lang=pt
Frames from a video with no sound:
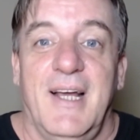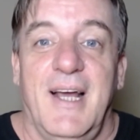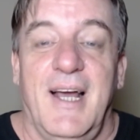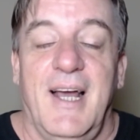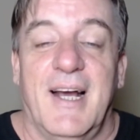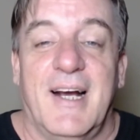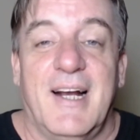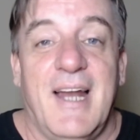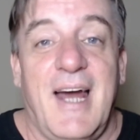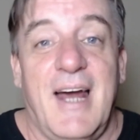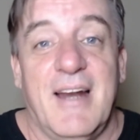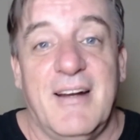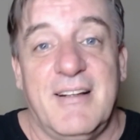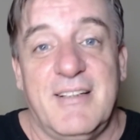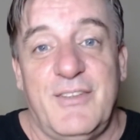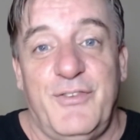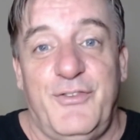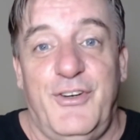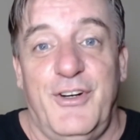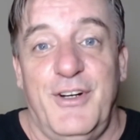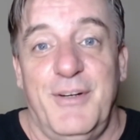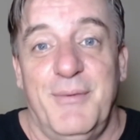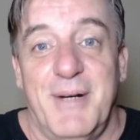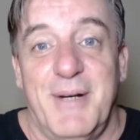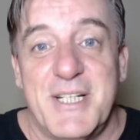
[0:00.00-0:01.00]
Ah, claro que se
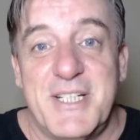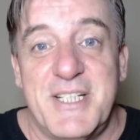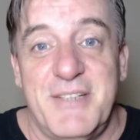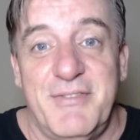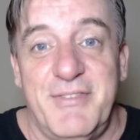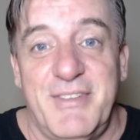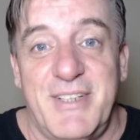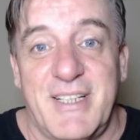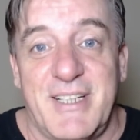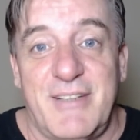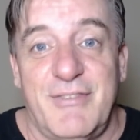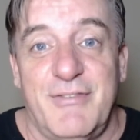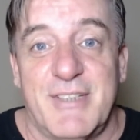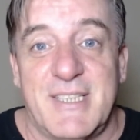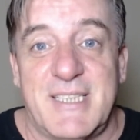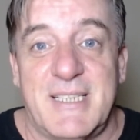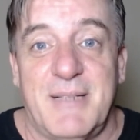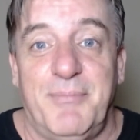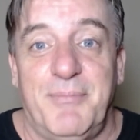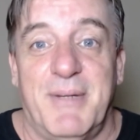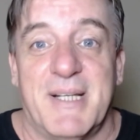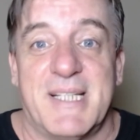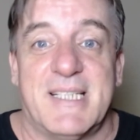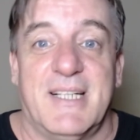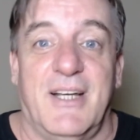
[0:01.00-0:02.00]
for uma dívida que você
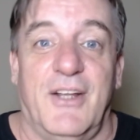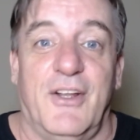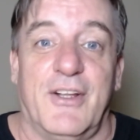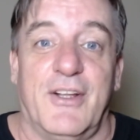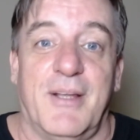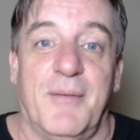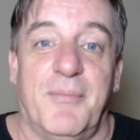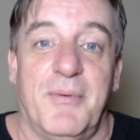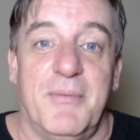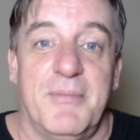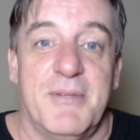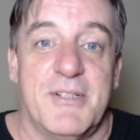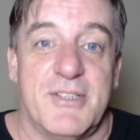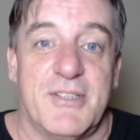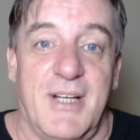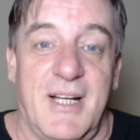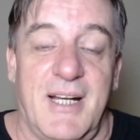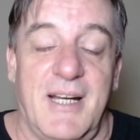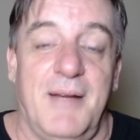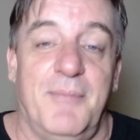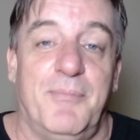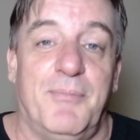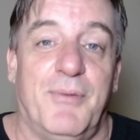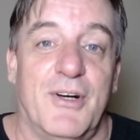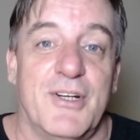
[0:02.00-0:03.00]
passar a nota promissória,
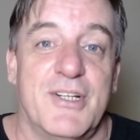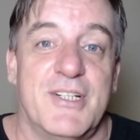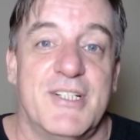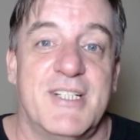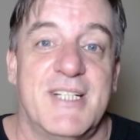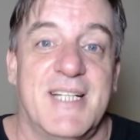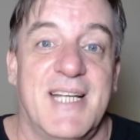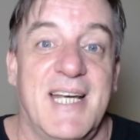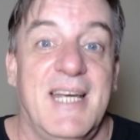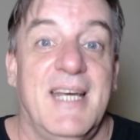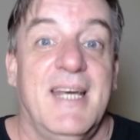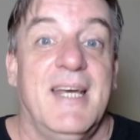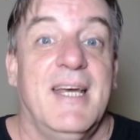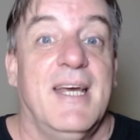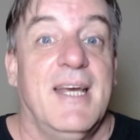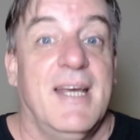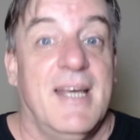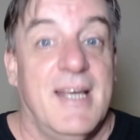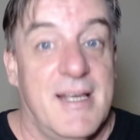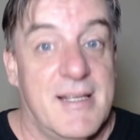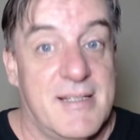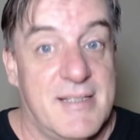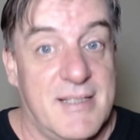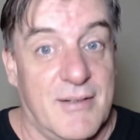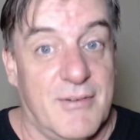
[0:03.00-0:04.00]
ele pode te
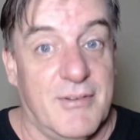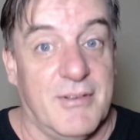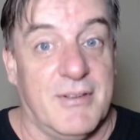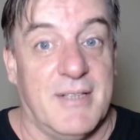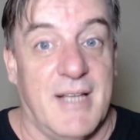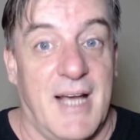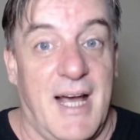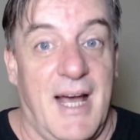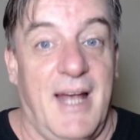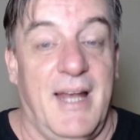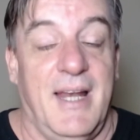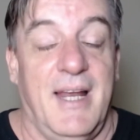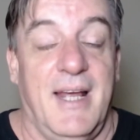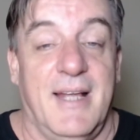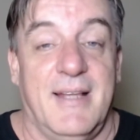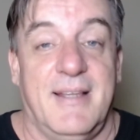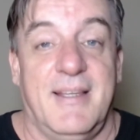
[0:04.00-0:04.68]
executar, né?